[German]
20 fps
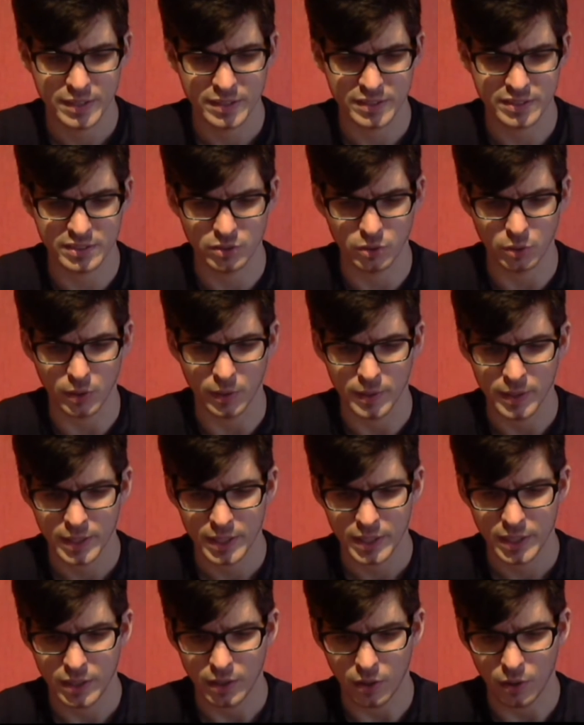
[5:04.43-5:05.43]
So,
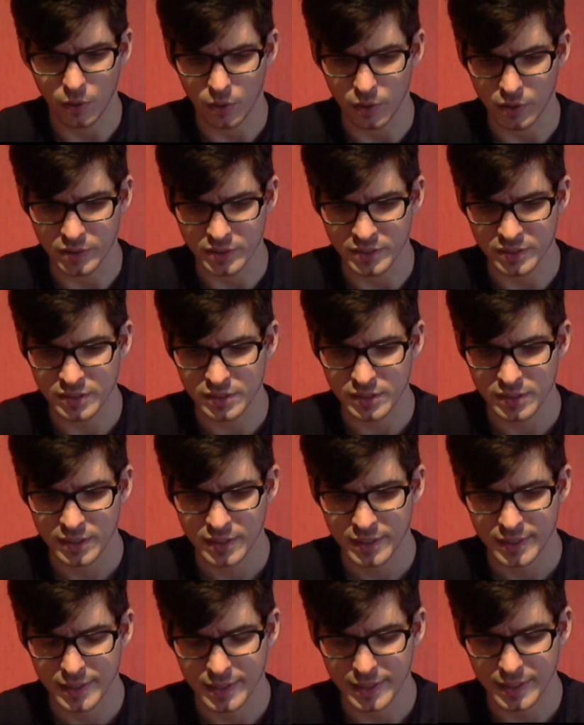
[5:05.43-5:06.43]
und
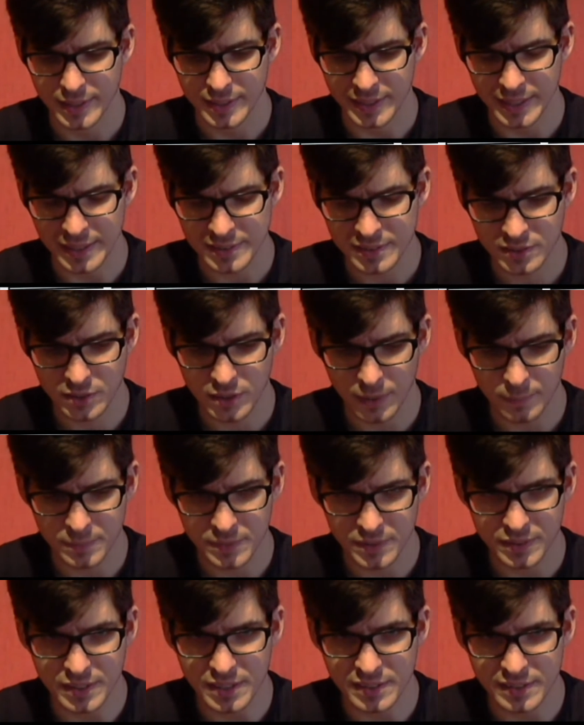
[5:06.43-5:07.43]
jetzt kommt
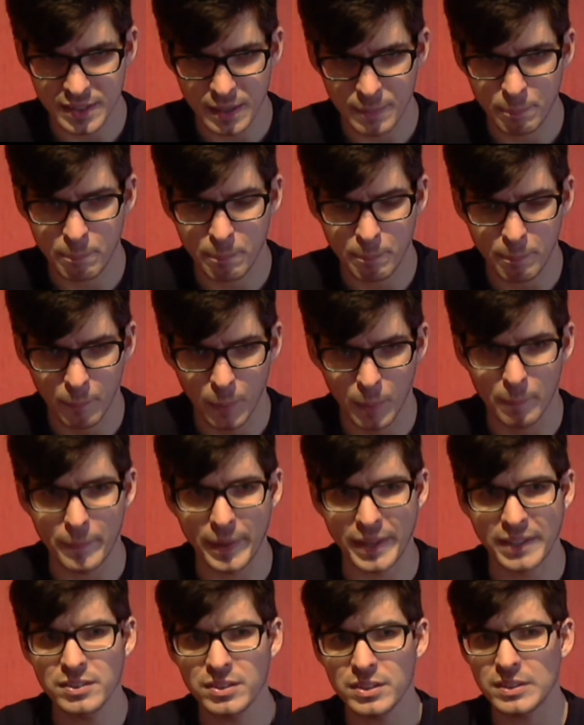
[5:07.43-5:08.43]
dieser
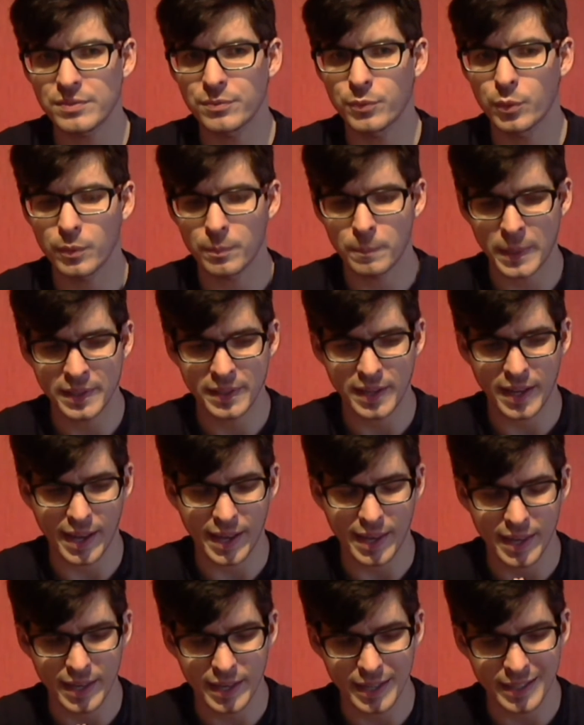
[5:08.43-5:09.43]
Moment, wo man
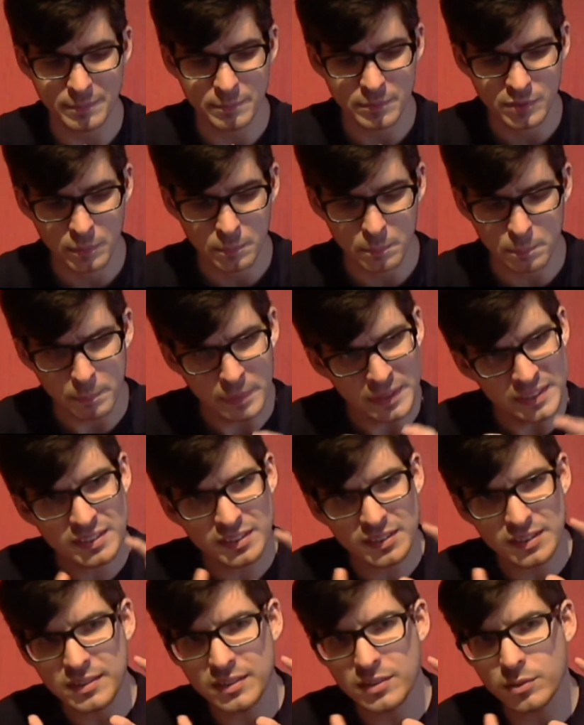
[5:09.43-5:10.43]
in so ein
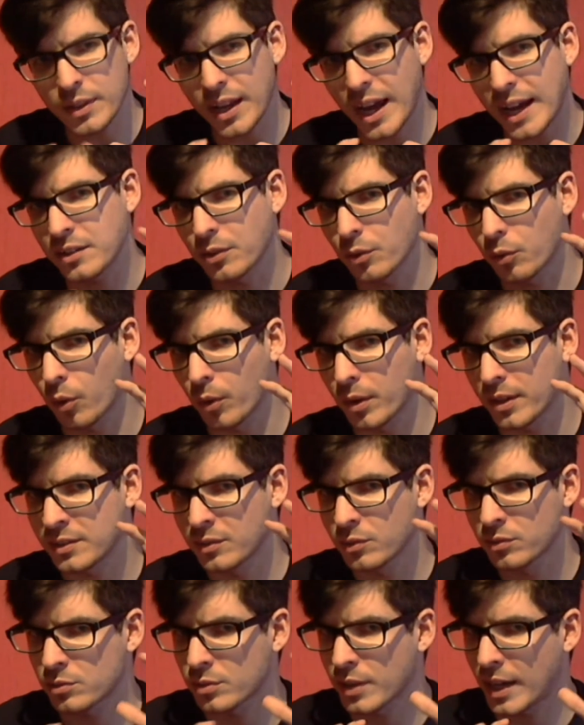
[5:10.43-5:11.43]
bisschen so eine,
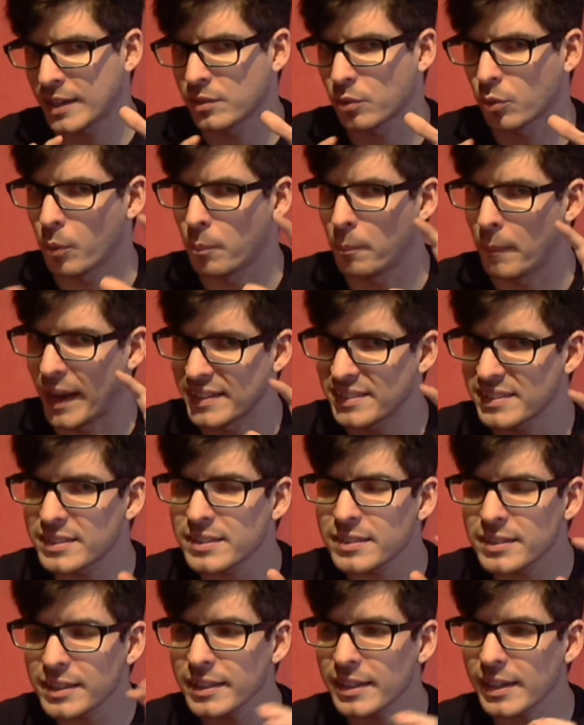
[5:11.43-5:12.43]
in so eine
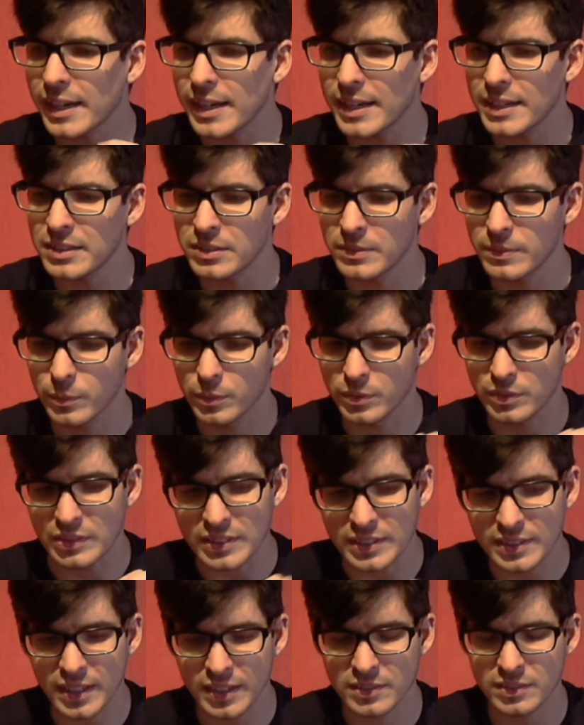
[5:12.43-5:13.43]
Romanze gerät, wo
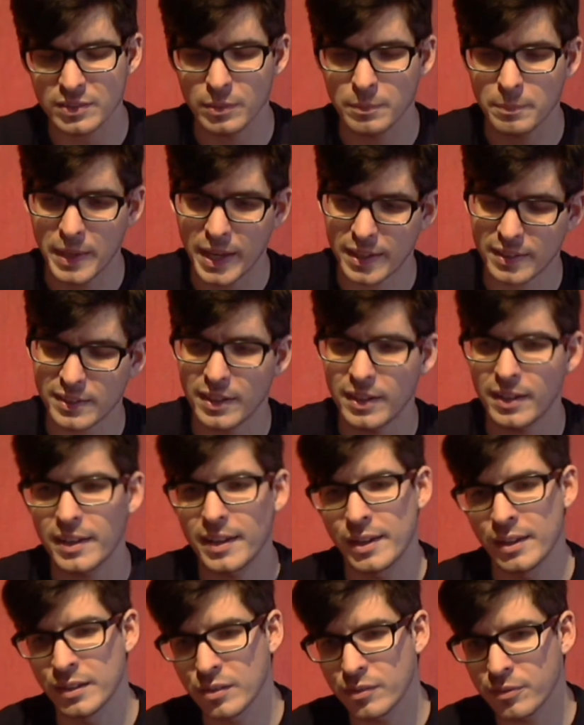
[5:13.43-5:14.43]
sie dann so merkt, ah,
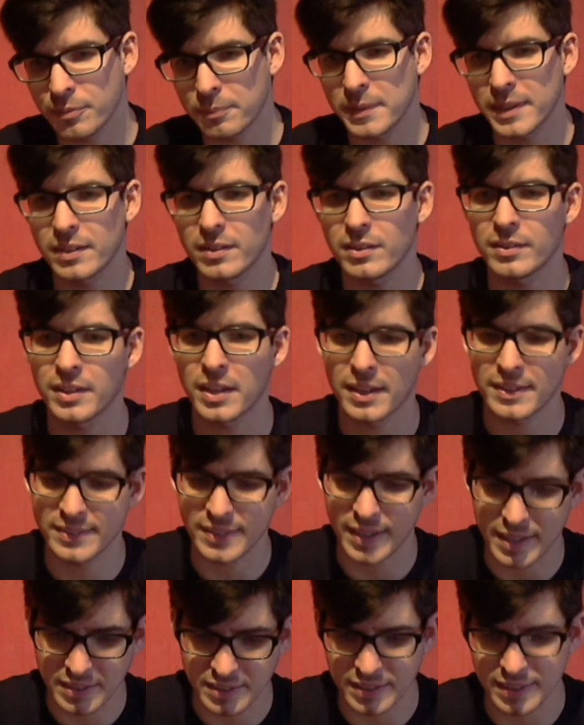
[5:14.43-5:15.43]
er hilft mir und er ist
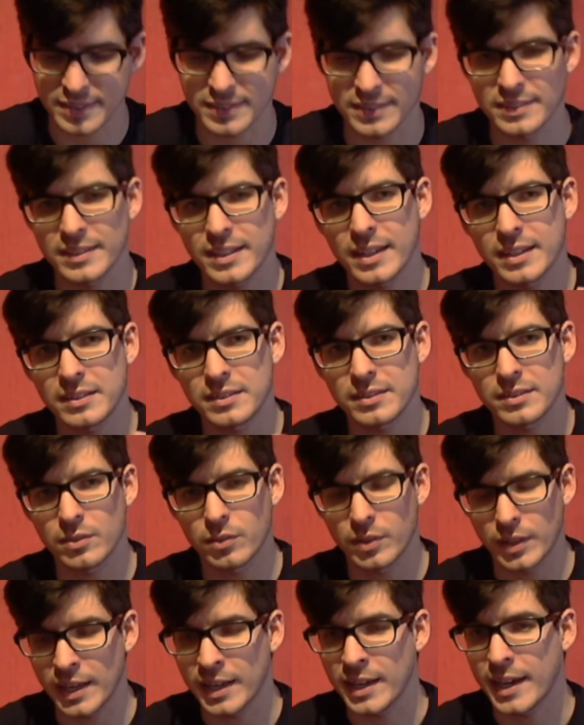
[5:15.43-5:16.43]
eigentlich ganz nett
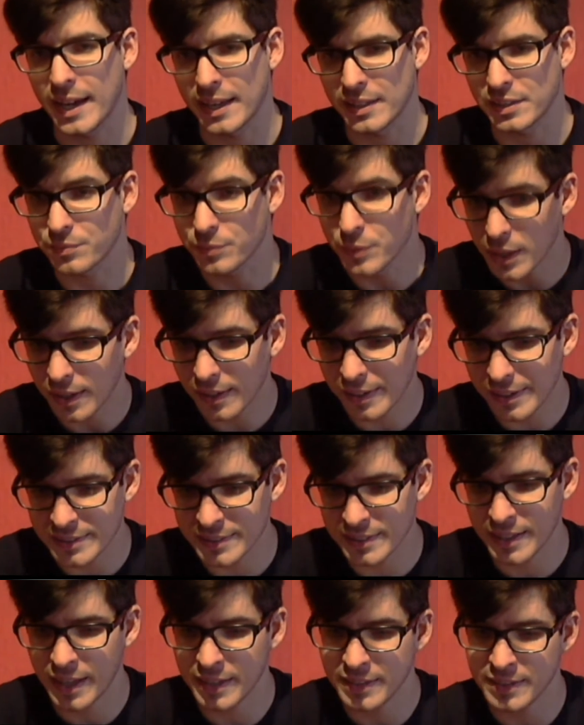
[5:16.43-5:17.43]
oder er ist wirklich
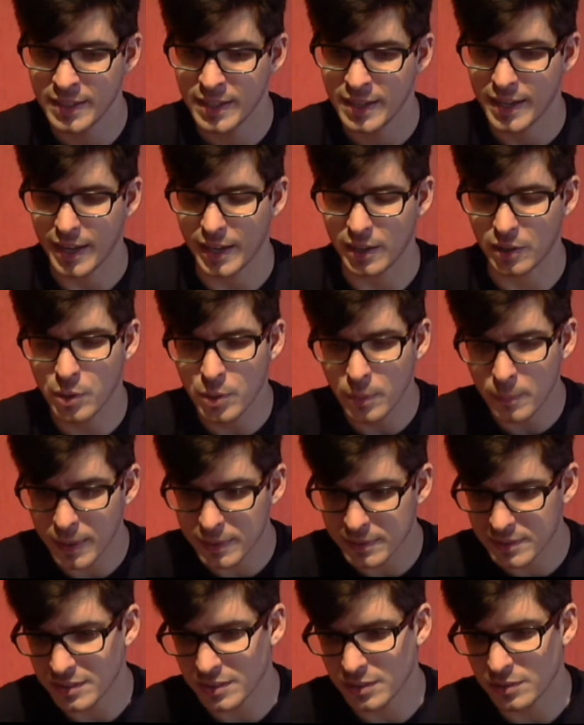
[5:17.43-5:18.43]
nett, er
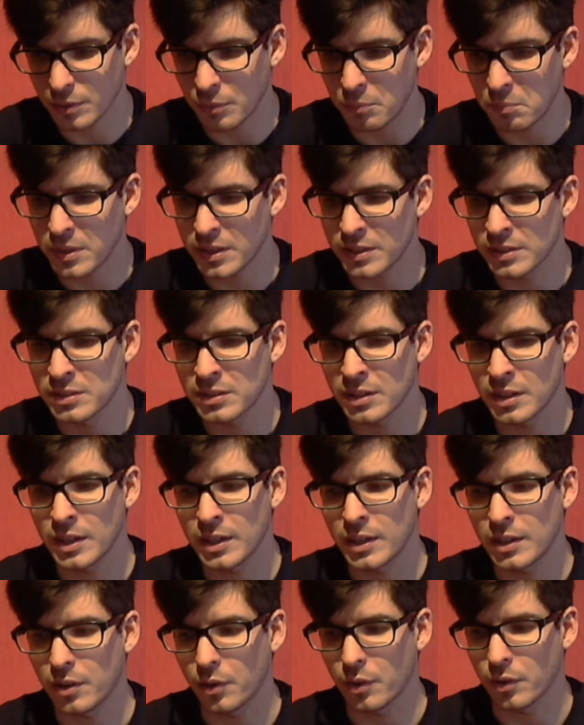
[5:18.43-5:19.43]
kümmert sich um mich
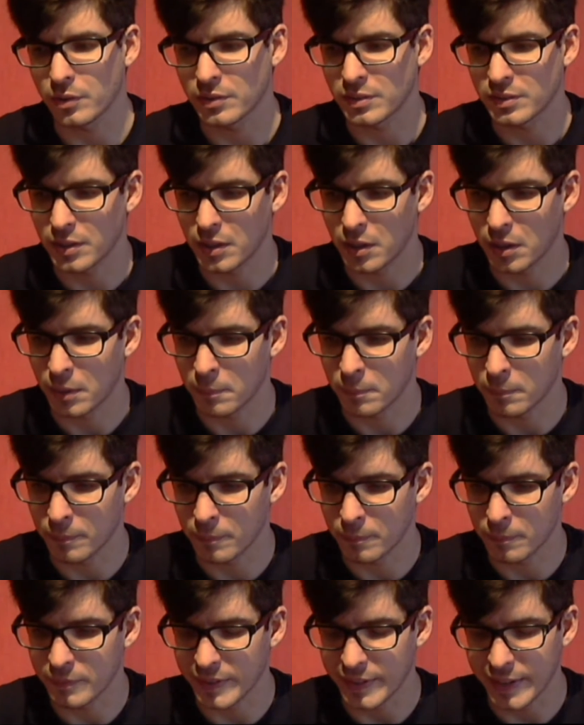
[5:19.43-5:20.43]
und
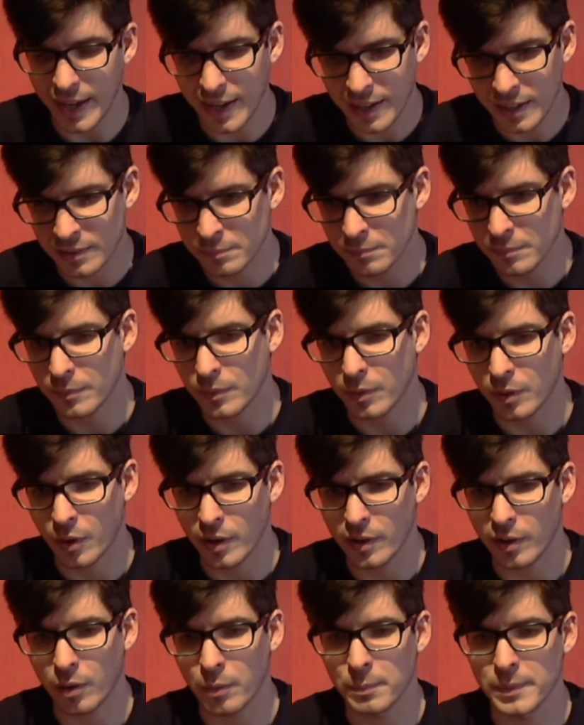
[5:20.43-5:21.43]
ähm, wir lachen,
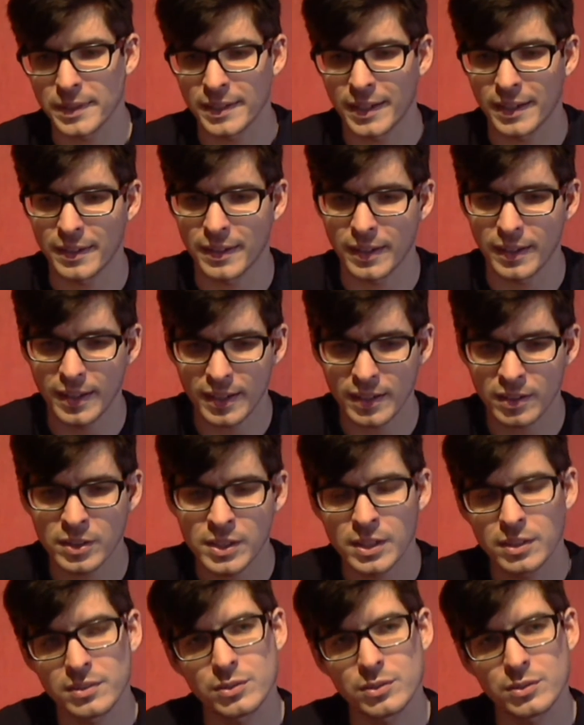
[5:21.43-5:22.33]
können auch miteinander lachen.